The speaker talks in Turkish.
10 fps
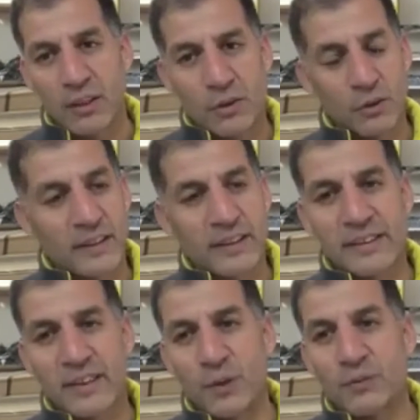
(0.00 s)
O da
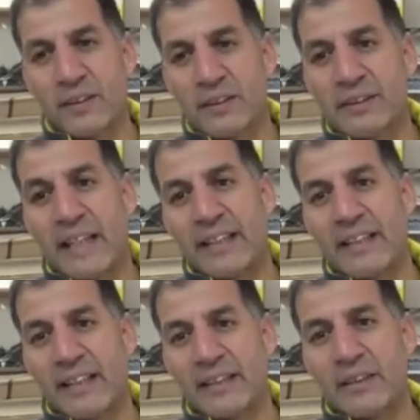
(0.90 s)
tesadüfen denk
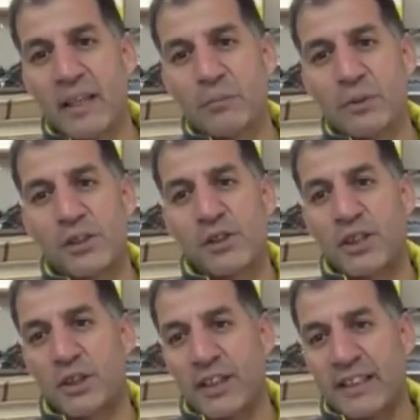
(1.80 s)
geldi. Yani bir
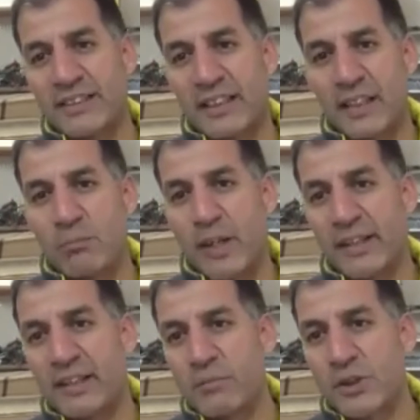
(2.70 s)
çarşıda gezerken,
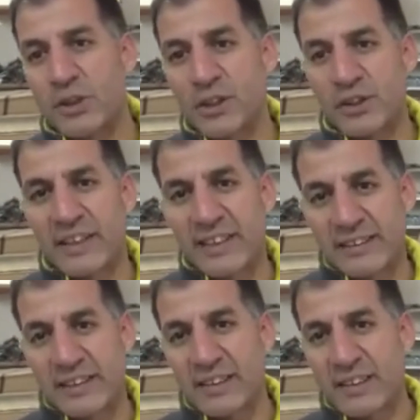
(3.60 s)
Mardin'in bir çarşısına
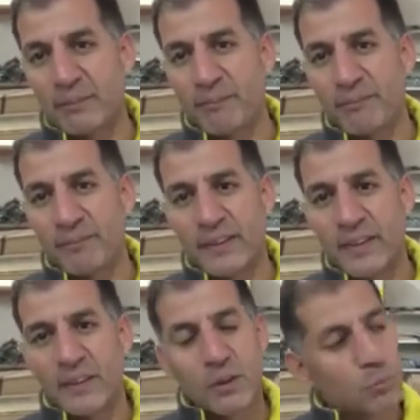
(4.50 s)
gezerken
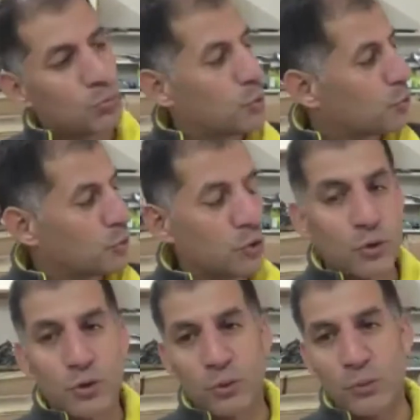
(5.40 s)
bu ürünü
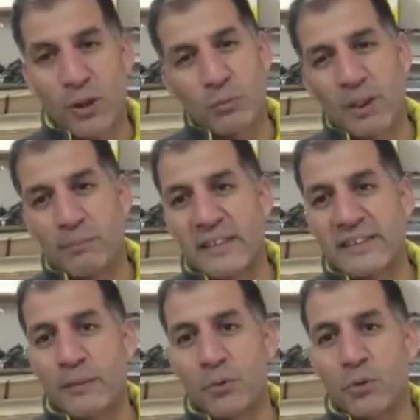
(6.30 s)
gördük. Böyle buna
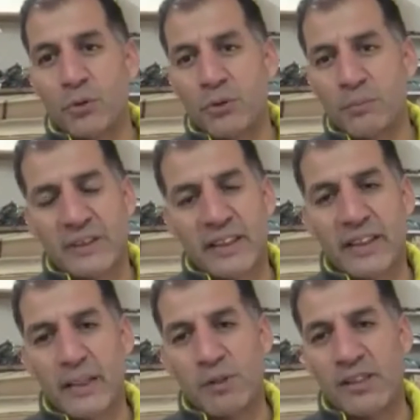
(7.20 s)
benzer bir üründü. Biz de
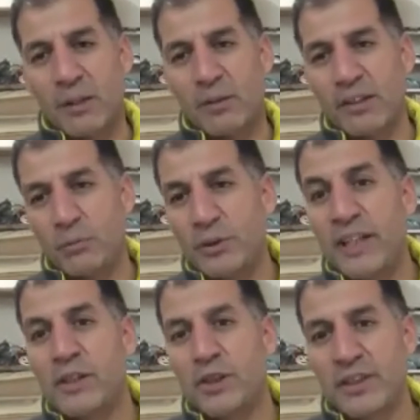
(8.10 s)
kendimiz Diyarbakır'da bunu
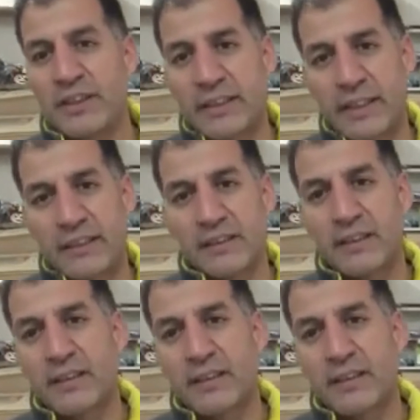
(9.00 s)
geliştirdik yani.